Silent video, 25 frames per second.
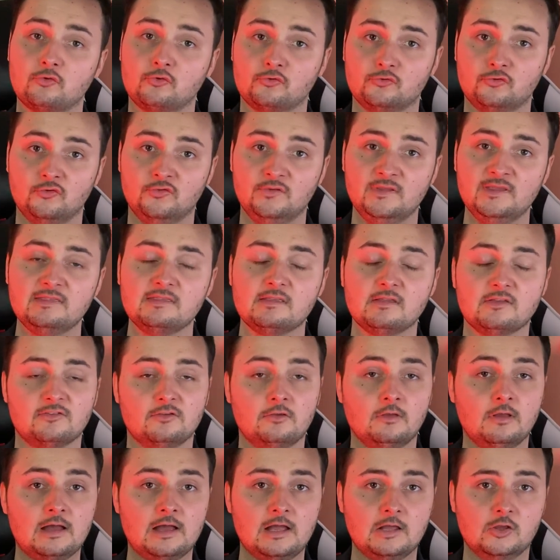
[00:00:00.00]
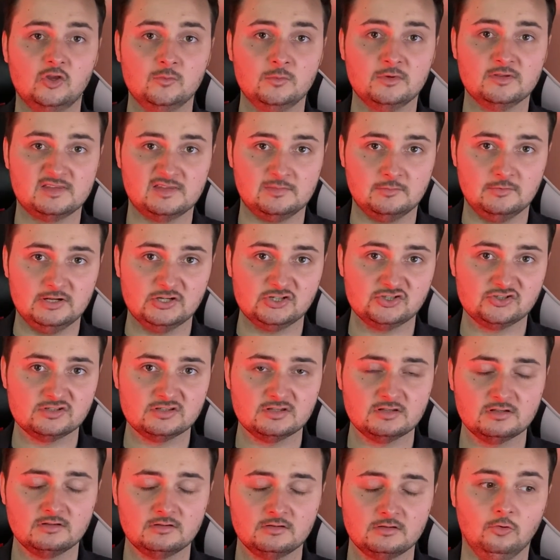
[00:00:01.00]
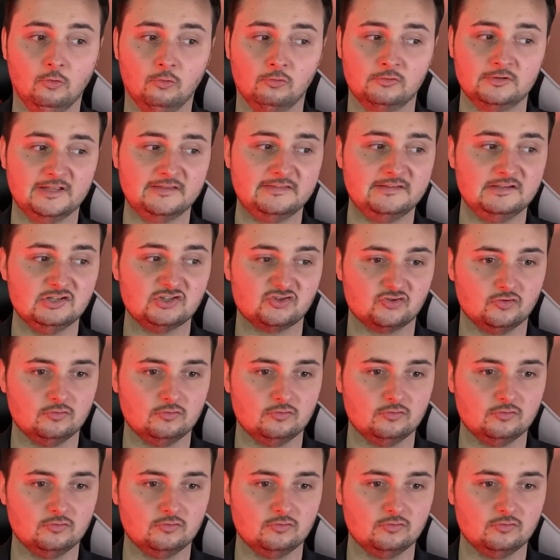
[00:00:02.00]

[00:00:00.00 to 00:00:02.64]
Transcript: sur ce site, The Argument Simulation, on a des